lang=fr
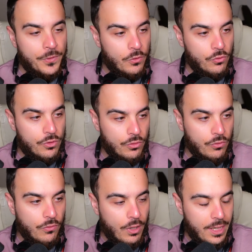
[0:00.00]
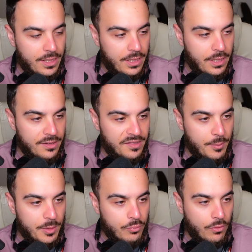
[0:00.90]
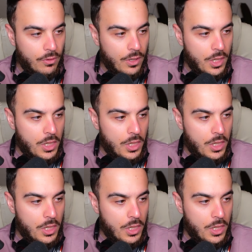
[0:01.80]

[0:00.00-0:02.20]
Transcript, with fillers: Donc, euh, donc voilà, les, les amis, pour,